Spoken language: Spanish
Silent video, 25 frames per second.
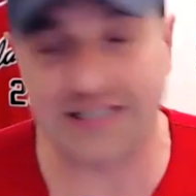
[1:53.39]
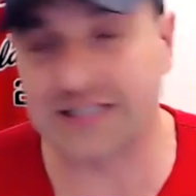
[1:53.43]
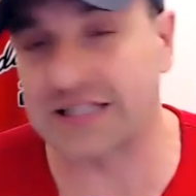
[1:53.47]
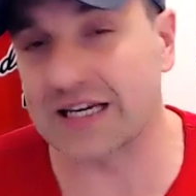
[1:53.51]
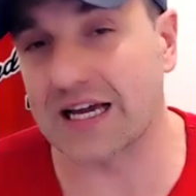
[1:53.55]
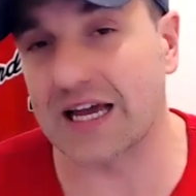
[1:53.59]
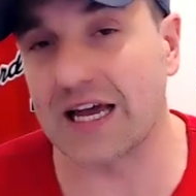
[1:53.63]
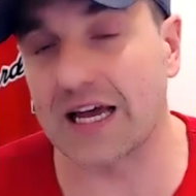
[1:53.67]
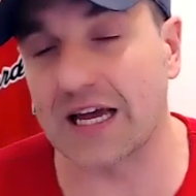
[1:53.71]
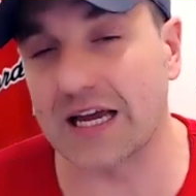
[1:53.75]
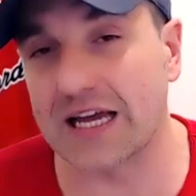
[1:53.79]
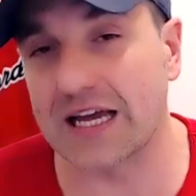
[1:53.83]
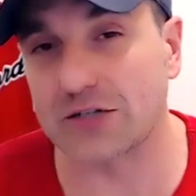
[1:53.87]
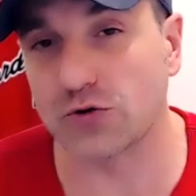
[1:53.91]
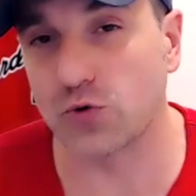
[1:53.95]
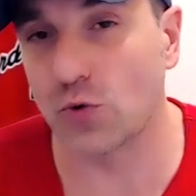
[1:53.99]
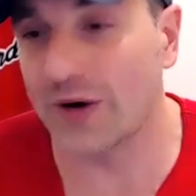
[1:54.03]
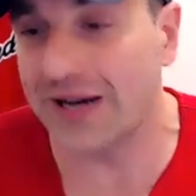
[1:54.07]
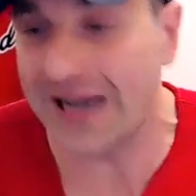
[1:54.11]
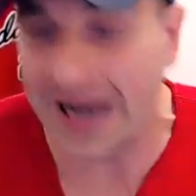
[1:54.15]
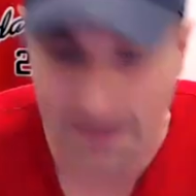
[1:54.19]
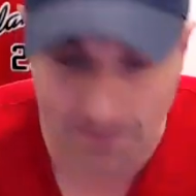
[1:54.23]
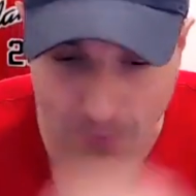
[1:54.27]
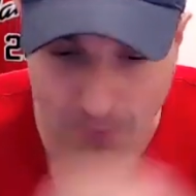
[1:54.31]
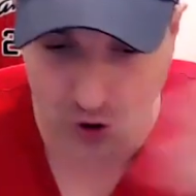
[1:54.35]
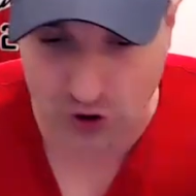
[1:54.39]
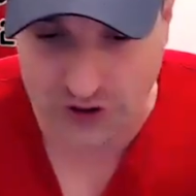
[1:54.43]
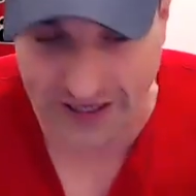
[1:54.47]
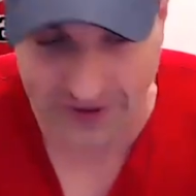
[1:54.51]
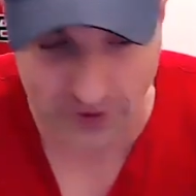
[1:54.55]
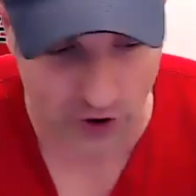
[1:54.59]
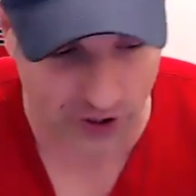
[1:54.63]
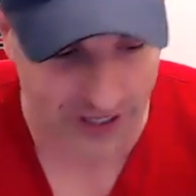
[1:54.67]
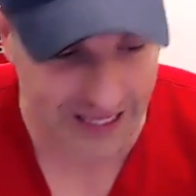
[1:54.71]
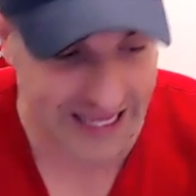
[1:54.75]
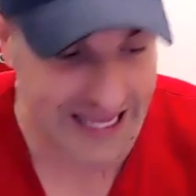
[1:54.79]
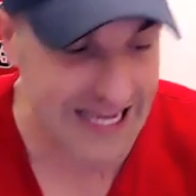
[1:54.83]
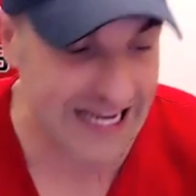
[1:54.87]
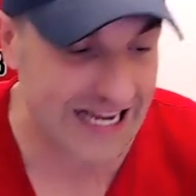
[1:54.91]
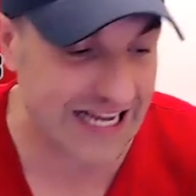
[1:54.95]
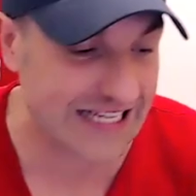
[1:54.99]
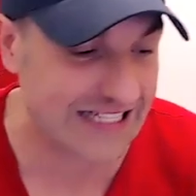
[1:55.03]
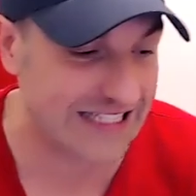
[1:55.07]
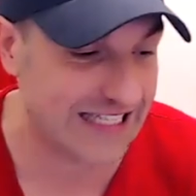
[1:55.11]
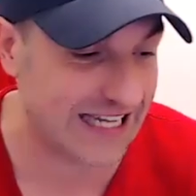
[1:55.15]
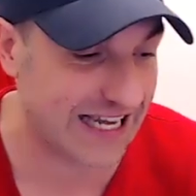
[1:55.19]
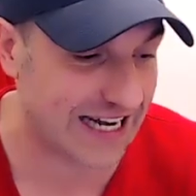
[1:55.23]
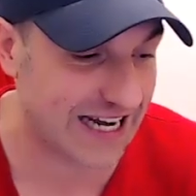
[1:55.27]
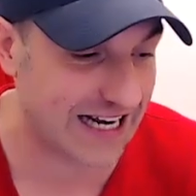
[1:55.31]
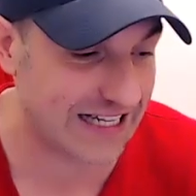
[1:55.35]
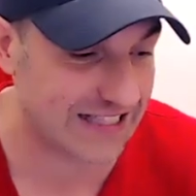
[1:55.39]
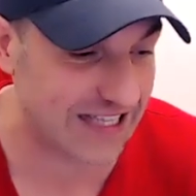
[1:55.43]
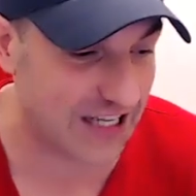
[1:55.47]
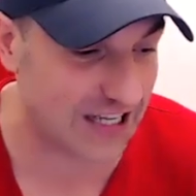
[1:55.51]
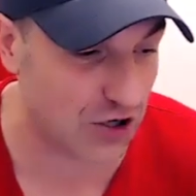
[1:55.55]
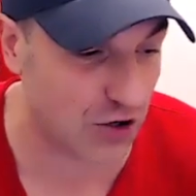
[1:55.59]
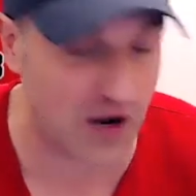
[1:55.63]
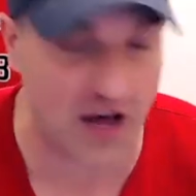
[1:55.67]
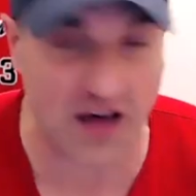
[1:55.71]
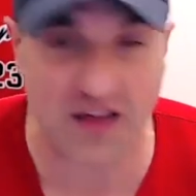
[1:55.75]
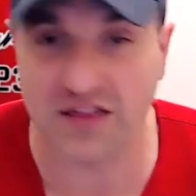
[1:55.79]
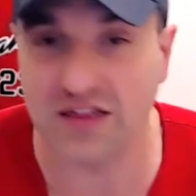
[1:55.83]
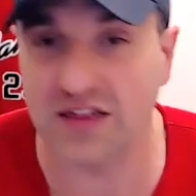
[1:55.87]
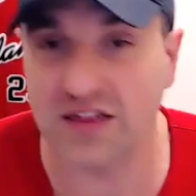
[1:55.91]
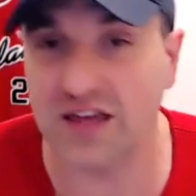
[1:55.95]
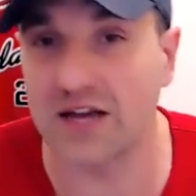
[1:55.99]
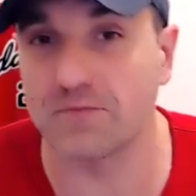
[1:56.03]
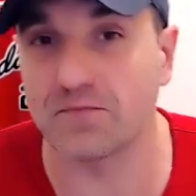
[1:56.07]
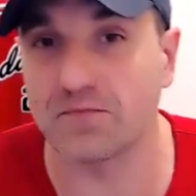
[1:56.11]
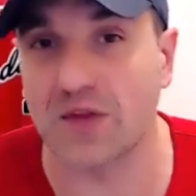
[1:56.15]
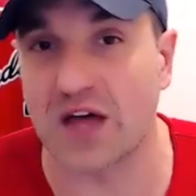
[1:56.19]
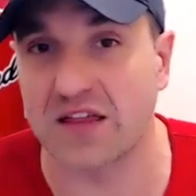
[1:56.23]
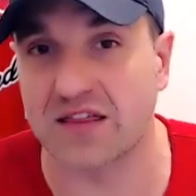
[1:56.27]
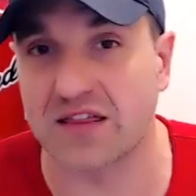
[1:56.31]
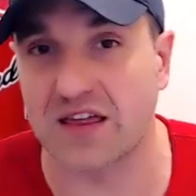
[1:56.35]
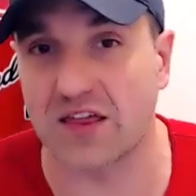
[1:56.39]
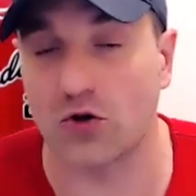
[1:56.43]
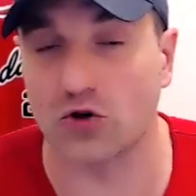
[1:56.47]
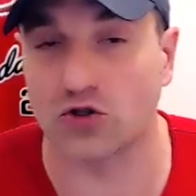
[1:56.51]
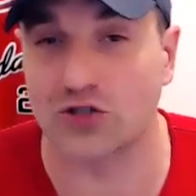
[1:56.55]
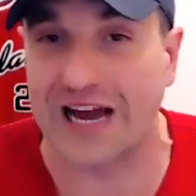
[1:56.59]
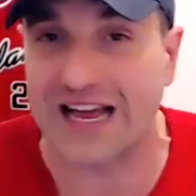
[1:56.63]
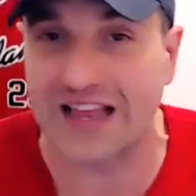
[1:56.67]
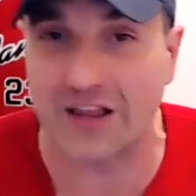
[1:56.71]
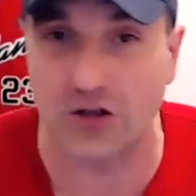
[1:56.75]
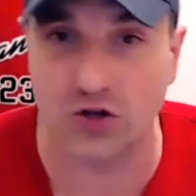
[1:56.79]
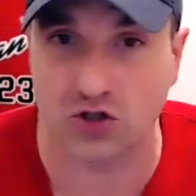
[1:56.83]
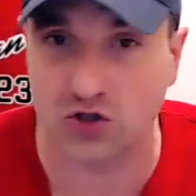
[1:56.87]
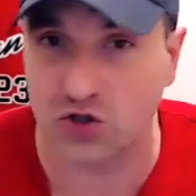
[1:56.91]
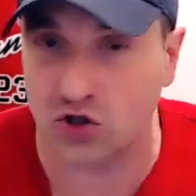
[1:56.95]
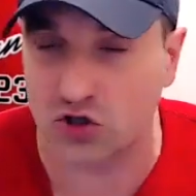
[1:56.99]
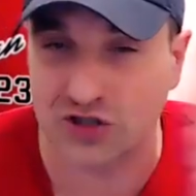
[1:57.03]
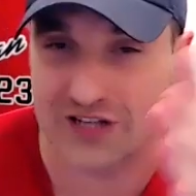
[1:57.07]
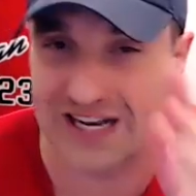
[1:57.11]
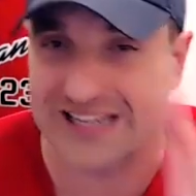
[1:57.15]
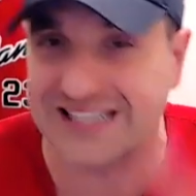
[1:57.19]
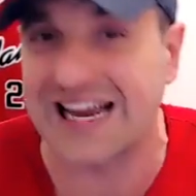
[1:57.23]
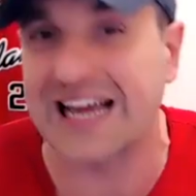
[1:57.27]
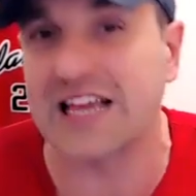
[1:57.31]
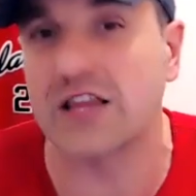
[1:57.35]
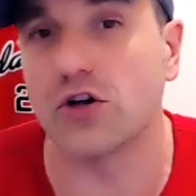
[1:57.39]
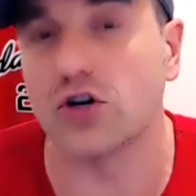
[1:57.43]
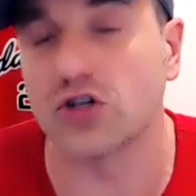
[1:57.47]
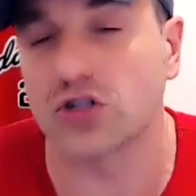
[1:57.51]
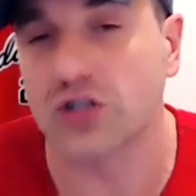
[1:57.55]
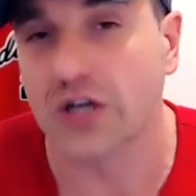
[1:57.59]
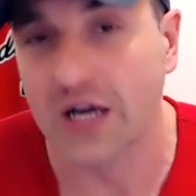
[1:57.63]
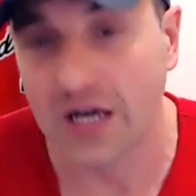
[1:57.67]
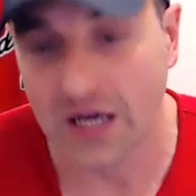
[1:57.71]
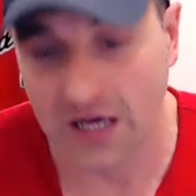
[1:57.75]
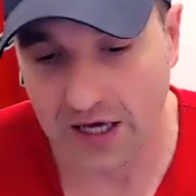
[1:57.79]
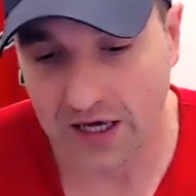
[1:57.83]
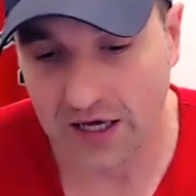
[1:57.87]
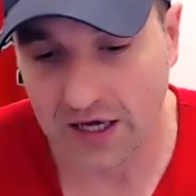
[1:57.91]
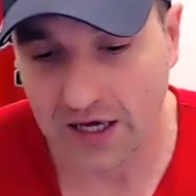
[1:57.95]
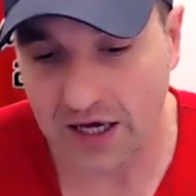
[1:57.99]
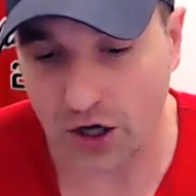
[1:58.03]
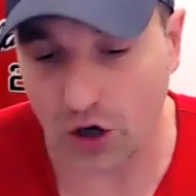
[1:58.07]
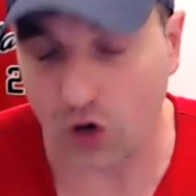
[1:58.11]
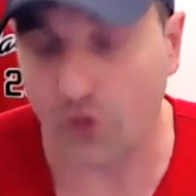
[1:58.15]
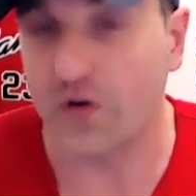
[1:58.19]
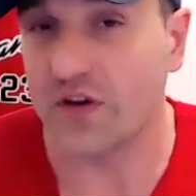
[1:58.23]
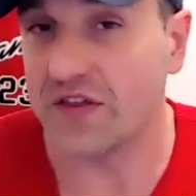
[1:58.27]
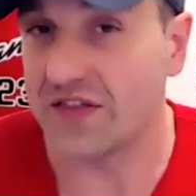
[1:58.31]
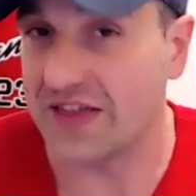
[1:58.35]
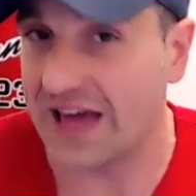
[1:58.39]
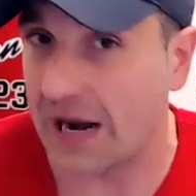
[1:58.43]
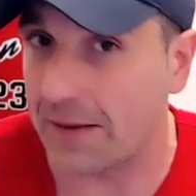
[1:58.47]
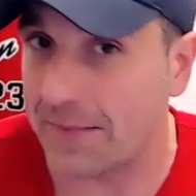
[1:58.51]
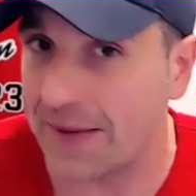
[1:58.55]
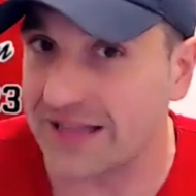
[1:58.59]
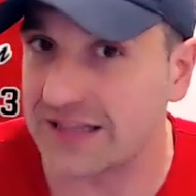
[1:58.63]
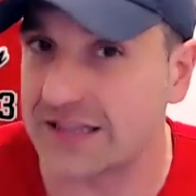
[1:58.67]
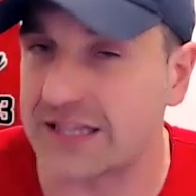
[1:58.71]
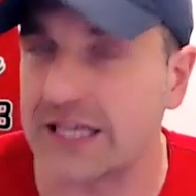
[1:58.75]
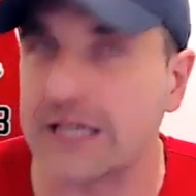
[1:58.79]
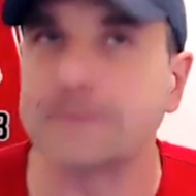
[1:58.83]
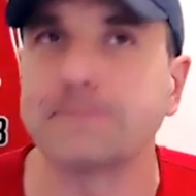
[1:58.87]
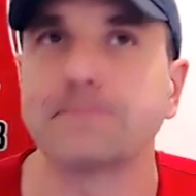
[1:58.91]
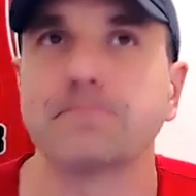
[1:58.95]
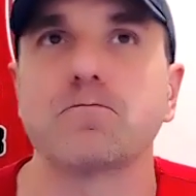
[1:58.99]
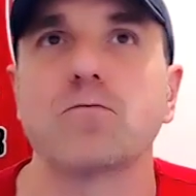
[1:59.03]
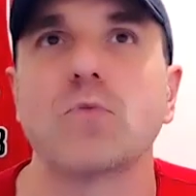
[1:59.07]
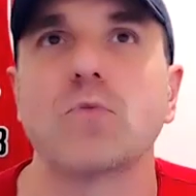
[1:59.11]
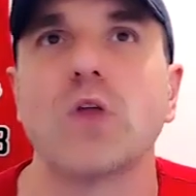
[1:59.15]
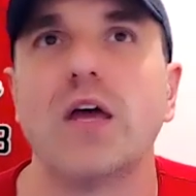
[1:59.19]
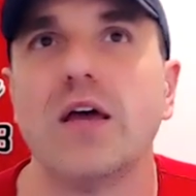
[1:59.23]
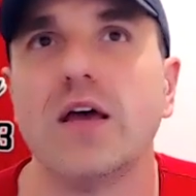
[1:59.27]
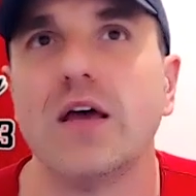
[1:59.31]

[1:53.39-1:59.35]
este que, es un gran boxeador y que se retiró hace, hace dos años, dos, tres años, eh, oficialmente,